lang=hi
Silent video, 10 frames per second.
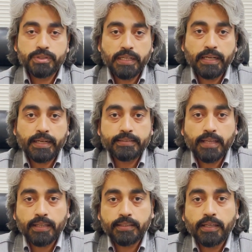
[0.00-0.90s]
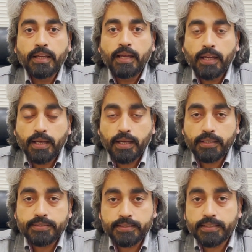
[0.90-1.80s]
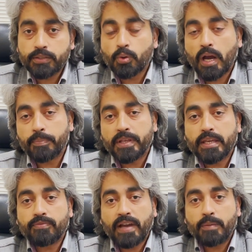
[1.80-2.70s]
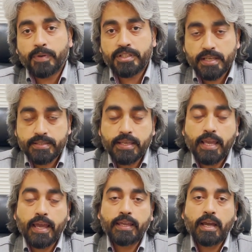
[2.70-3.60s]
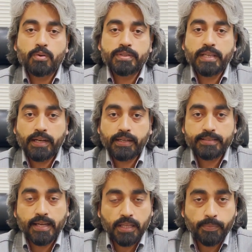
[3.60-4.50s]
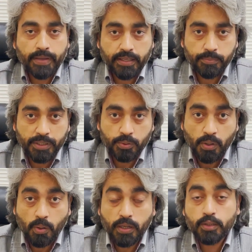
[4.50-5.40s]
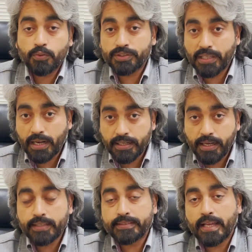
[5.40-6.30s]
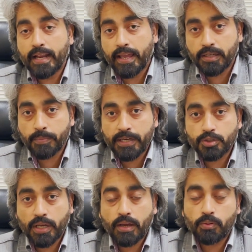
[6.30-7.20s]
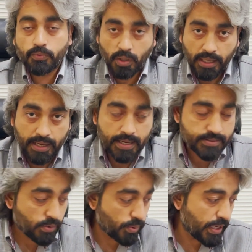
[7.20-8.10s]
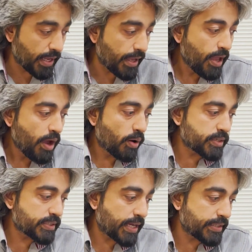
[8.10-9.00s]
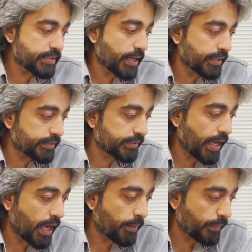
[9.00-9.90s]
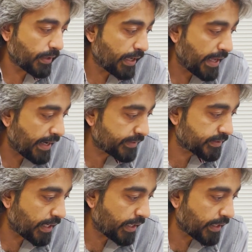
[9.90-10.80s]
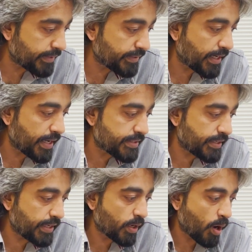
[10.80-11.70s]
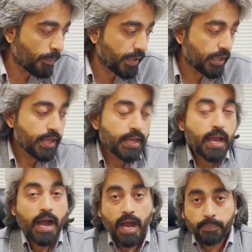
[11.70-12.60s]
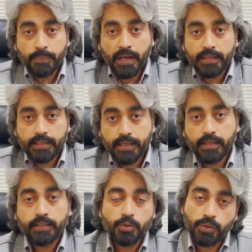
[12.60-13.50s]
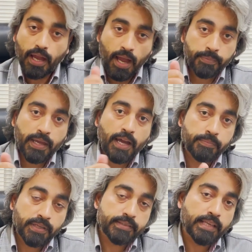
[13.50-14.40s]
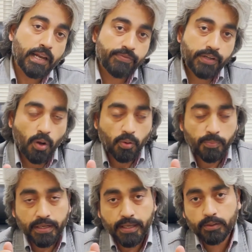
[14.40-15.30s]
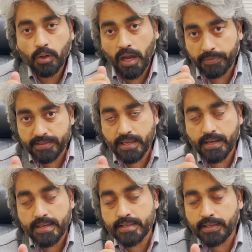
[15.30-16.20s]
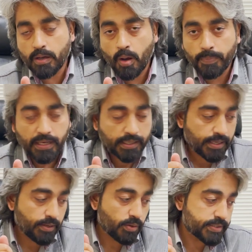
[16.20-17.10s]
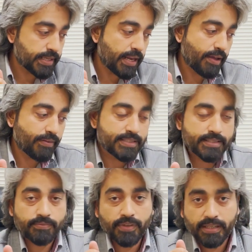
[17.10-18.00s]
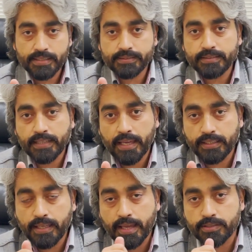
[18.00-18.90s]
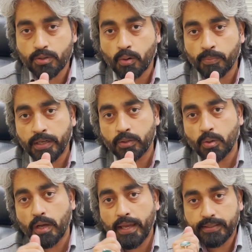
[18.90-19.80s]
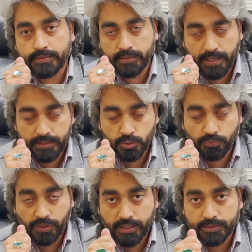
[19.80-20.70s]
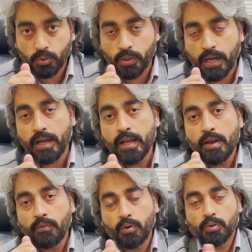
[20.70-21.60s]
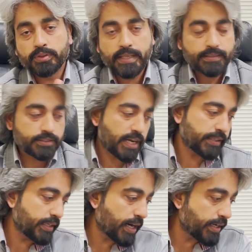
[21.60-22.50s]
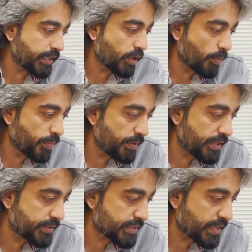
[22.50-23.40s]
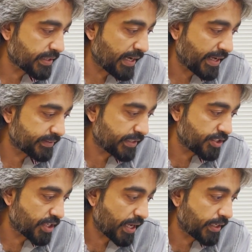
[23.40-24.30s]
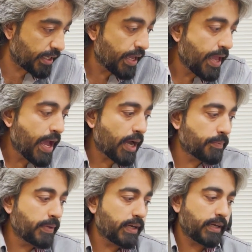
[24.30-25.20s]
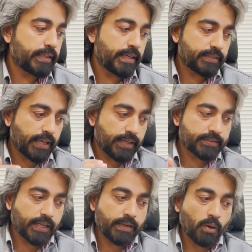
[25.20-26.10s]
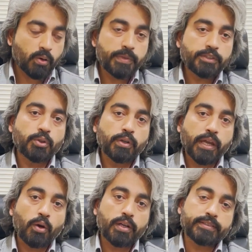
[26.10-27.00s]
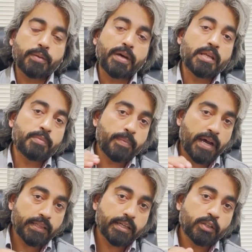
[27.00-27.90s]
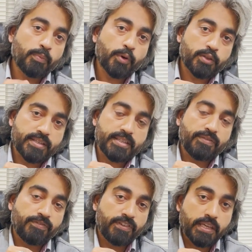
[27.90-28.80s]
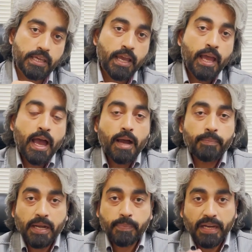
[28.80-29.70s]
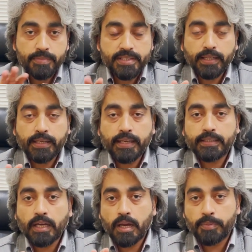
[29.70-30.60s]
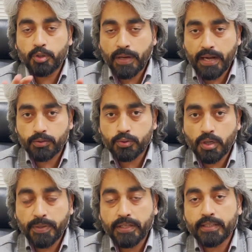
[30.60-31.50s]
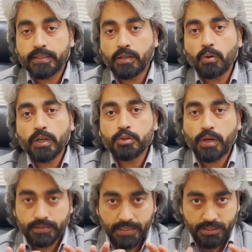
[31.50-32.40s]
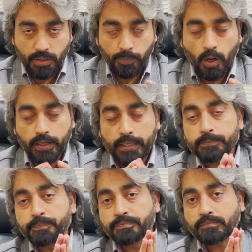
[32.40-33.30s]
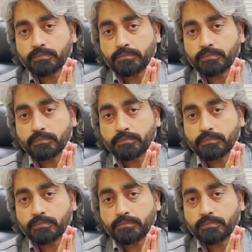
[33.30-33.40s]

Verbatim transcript: उस डीलर के साथ जिसके थ्रू आपने ये फाइल परचेज़ की है या उस सेलर के साथ आपका एग्रीमेंट हुआ होगा होगा तो वो सेल डीड सेल एग्रीमेंट जो है वो लगाना ज़रूरी है और साथ ही साथ इसके आप एनेक्स करेंगे सी की कॉपी आप मालिक हैं क्योंकि आपके हाथ में ये सैलर फ्री डॉक्यूमेंट है तो आपके सी की कॉपी लगेगी और इसके अलावा जिस विटनेस ने साइन किया है इस डॉक्यूमेंट को एक एक जो विटनेस होगा वो उसके शनाख्ती कार्ड की कॉपी भी इसके साथ एनेक्स की जाएगी अब ये सारे के सारे डॉक्यूमेंट्स हो गए और इसके बाद अब मैं बात करता हूँ प्रोसेसिंग फ़ी की अब मैंने पहले भी जिक्र किया था अभी दोबारा उसको रिपीट कर देता हूँ कि जो रेजिडेंशियल प्लॉट है